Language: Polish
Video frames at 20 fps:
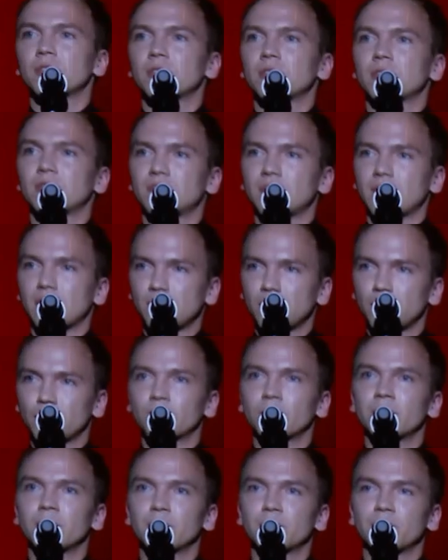stać tu
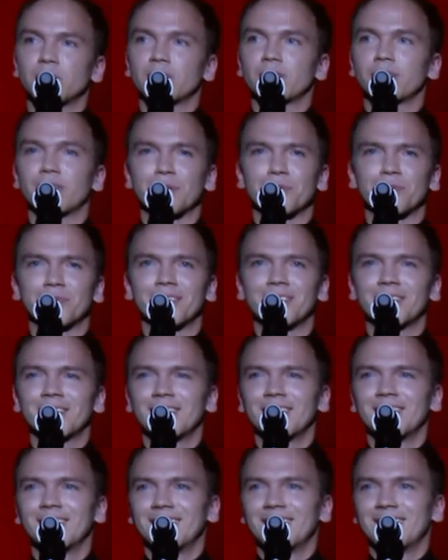przed Wami,
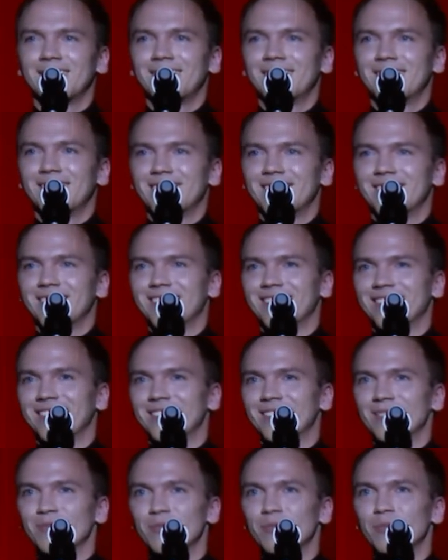e,
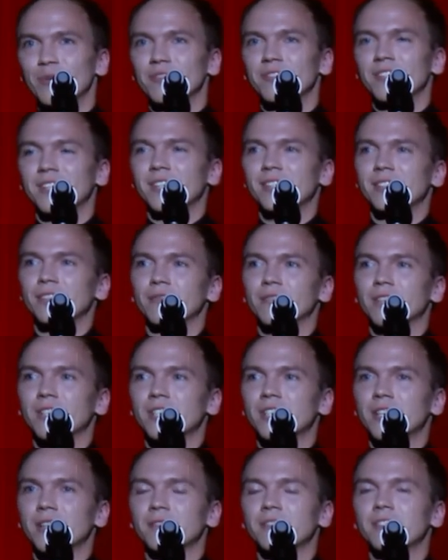powstańcy
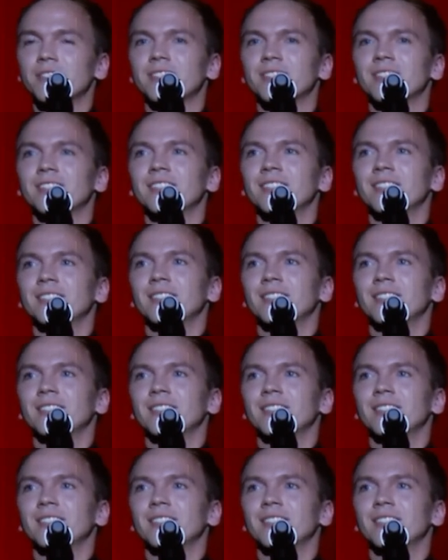warszawscy.